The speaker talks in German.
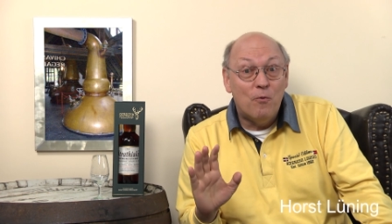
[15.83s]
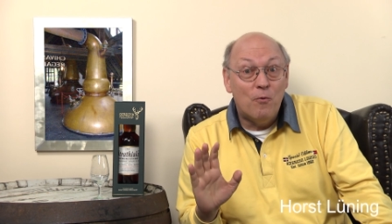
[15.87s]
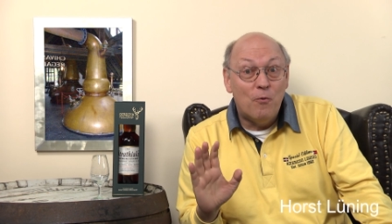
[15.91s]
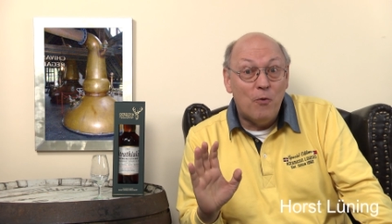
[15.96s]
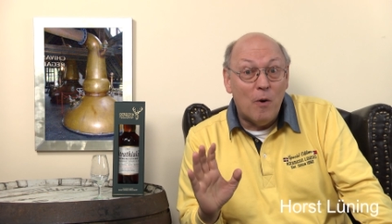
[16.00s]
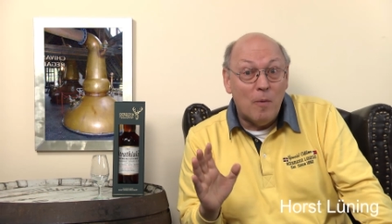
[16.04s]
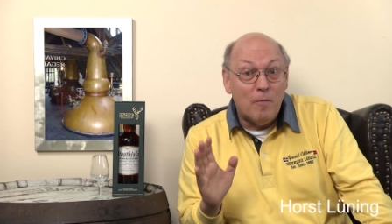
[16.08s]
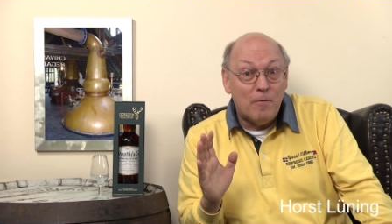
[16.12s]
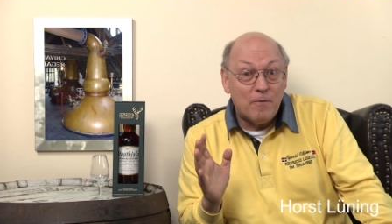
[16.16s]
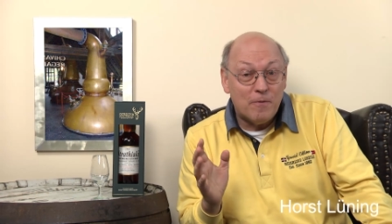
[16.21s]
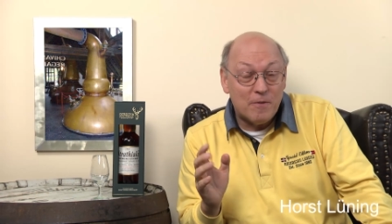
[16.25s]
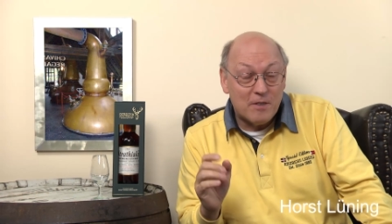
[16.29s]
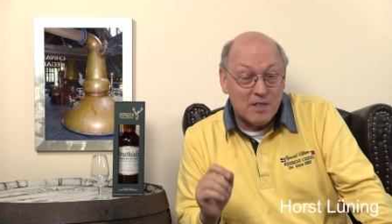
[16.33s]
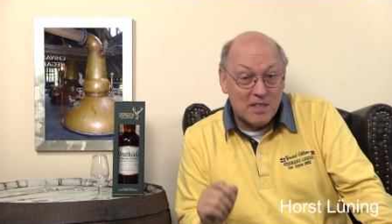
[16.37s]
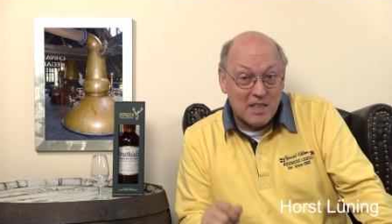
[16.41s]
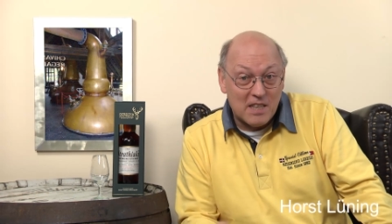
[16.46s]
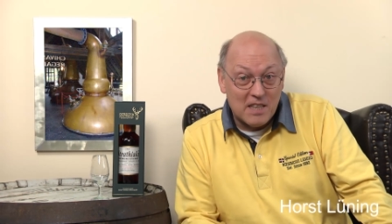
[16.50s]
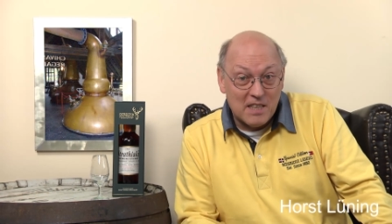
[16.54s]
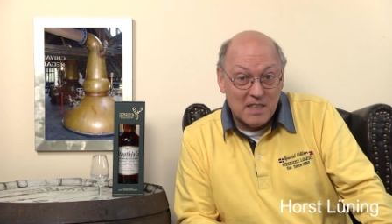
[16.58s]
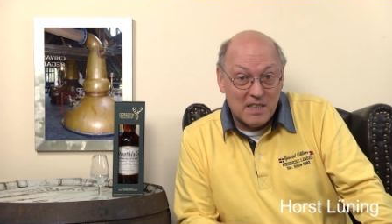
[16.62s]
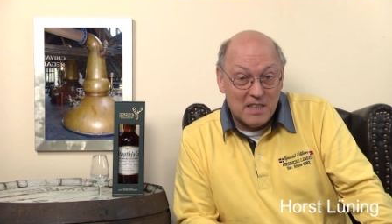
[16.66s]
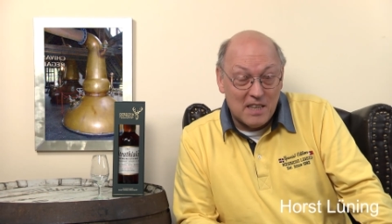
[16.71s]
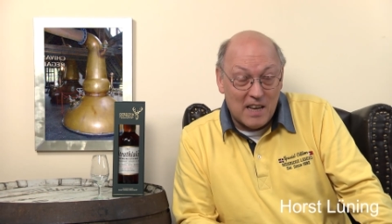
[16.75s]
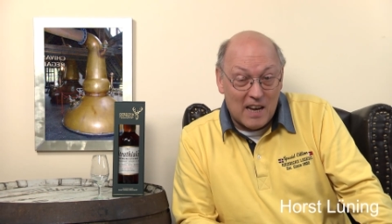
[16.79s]

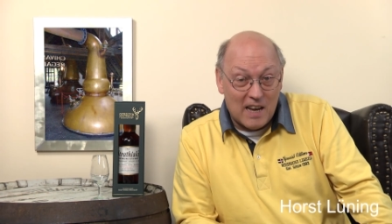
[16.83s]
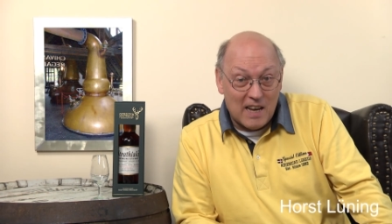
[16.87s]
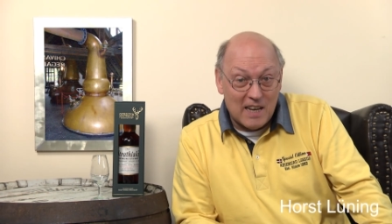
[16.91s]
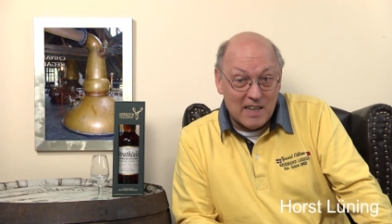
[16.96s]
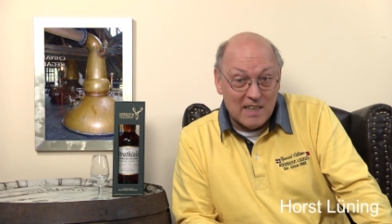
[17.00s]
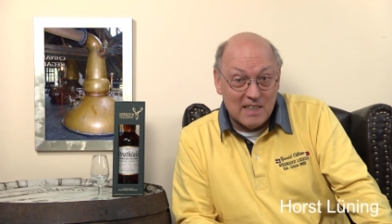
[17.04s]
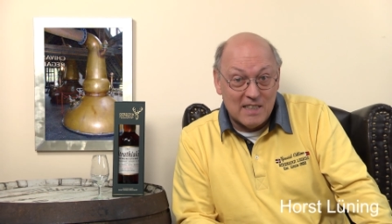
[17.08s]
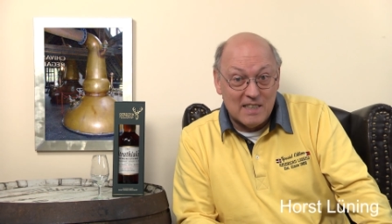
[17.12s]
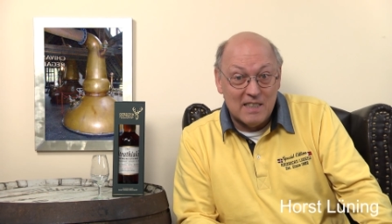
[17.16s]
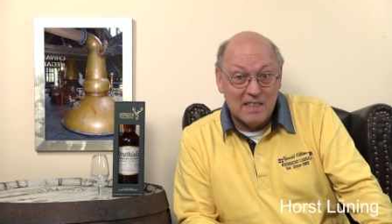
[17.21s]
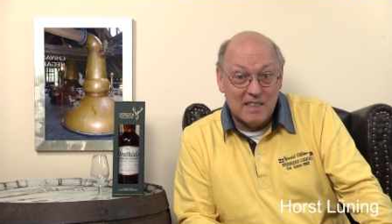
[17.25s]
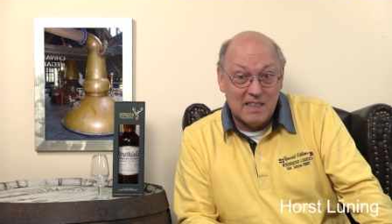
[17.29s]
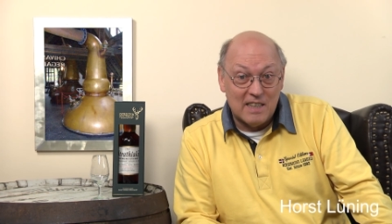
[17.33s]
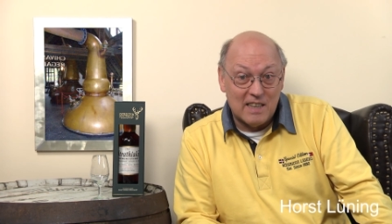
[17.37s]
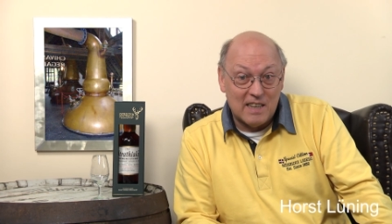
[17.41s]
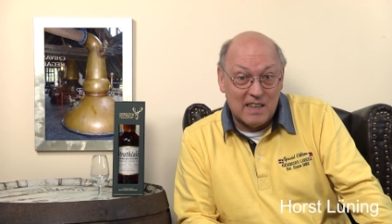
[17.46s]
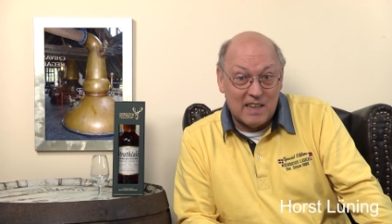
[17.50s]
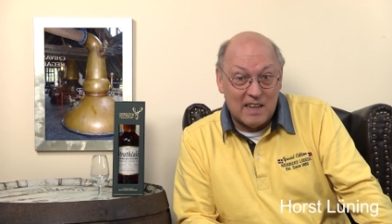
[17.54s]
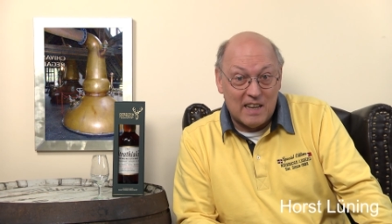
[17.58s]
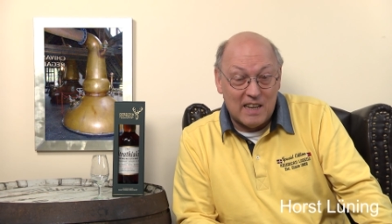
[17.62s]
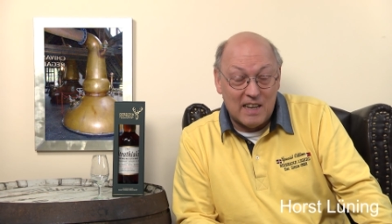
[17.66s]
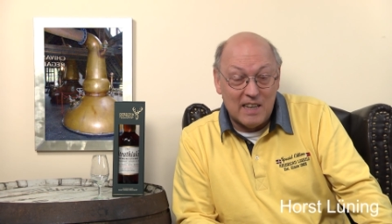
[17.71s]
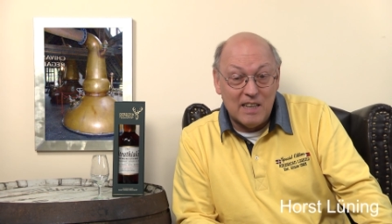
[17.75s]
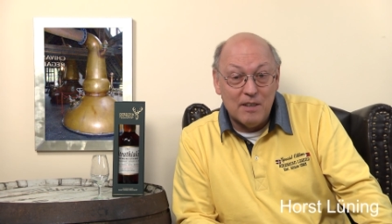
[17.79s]
50 Jahre
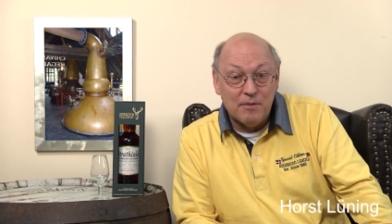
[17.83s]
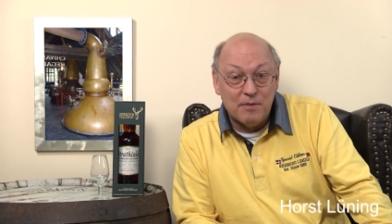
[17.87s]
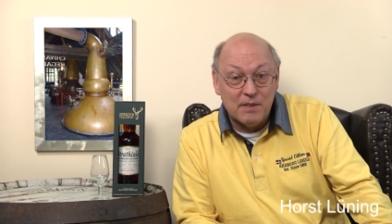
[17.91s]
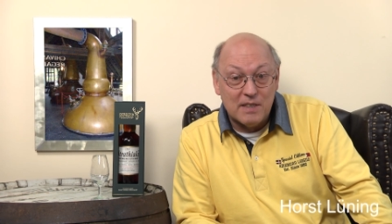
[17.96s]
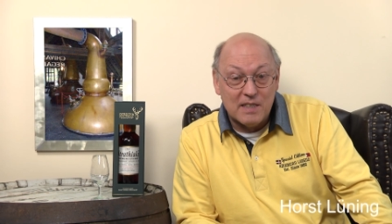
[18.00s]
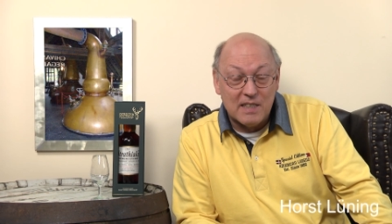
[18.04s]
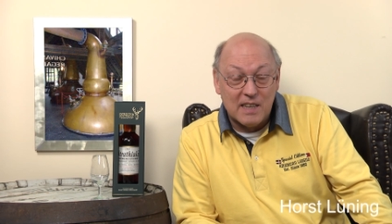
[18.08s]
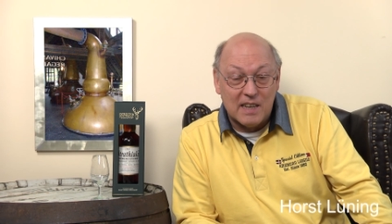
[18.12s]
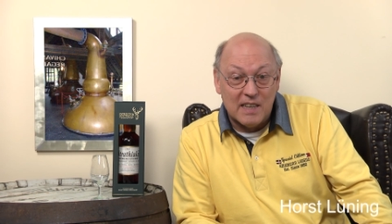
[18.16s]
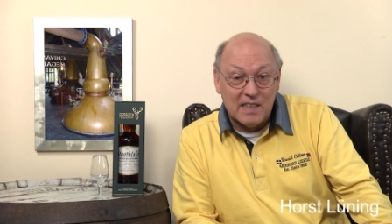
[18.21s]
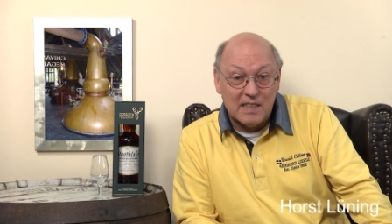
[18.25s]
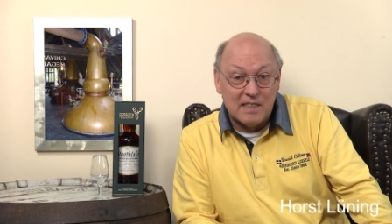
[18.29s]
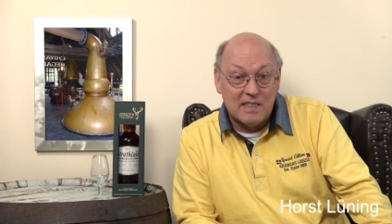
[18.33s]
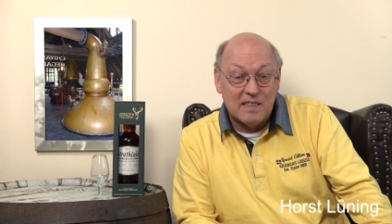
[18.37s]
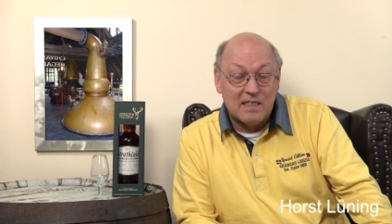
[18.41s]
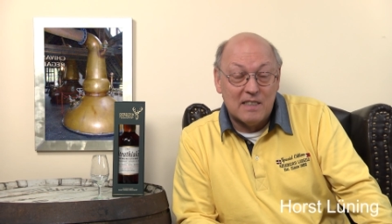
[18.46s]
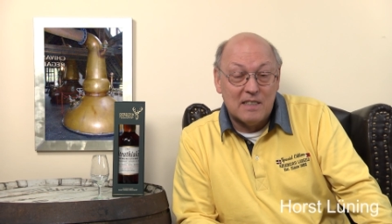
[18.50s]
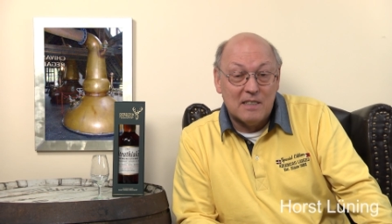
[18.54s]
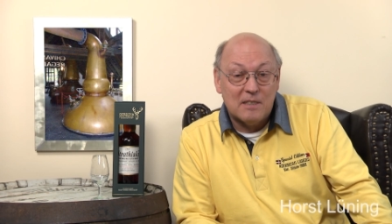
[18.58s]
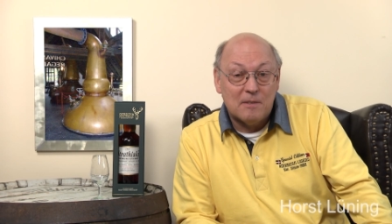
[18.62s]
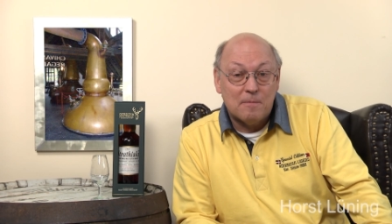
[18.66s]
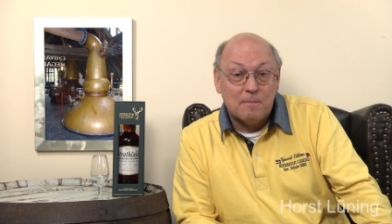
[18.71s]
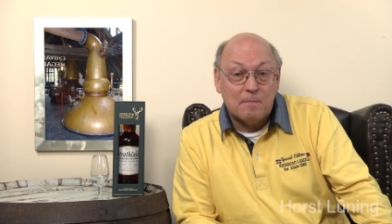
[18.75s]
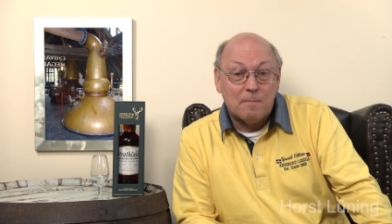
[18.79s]

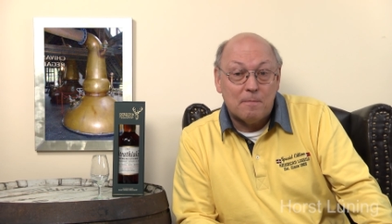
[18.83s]
Reifezeit.